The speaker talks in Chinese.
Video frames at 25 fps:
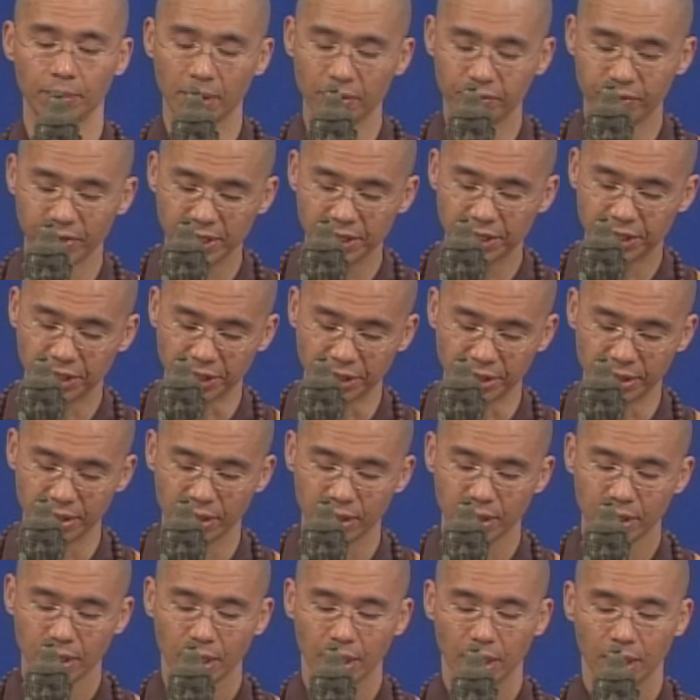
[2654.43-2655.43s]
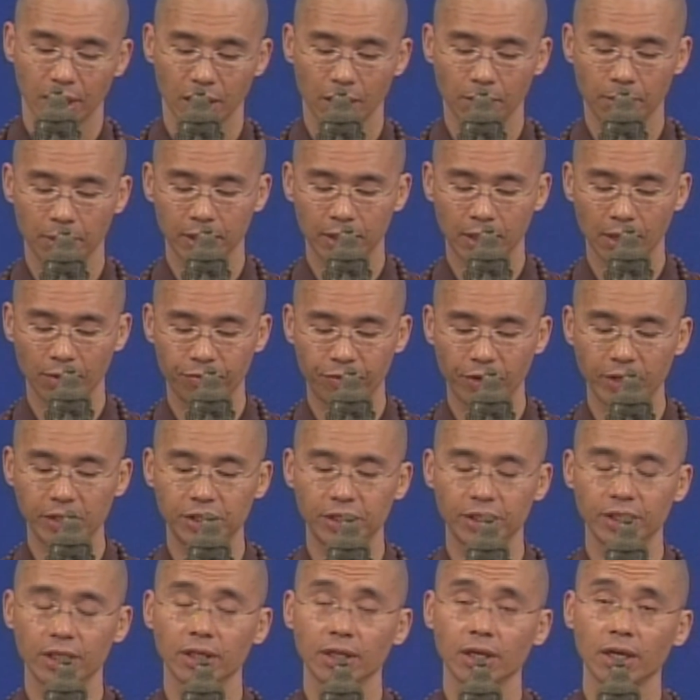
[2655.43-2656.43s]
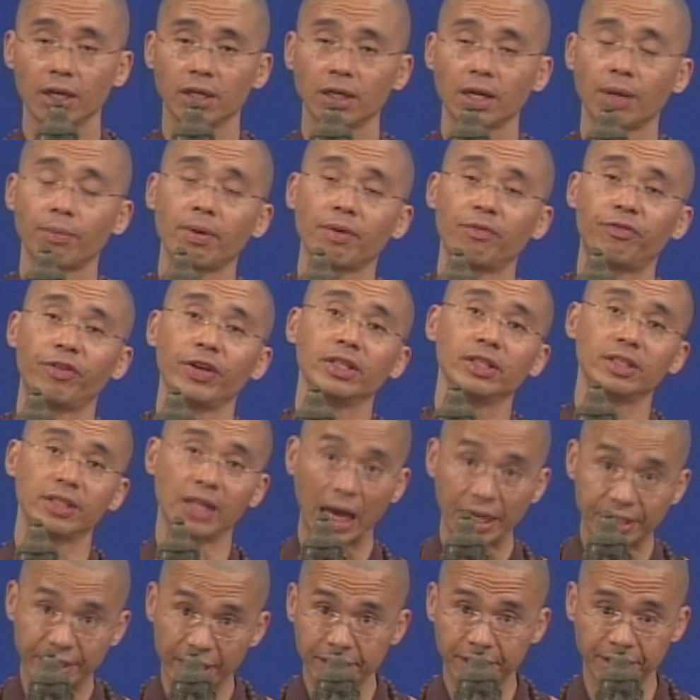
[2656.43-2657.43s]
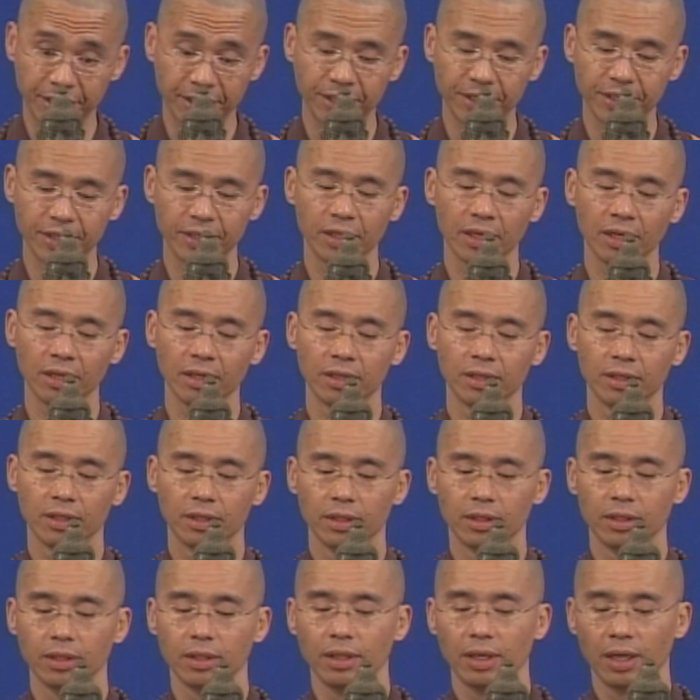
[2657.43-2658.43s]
是怎么分歧的？那么它分歧的那那么分哪些歧呢？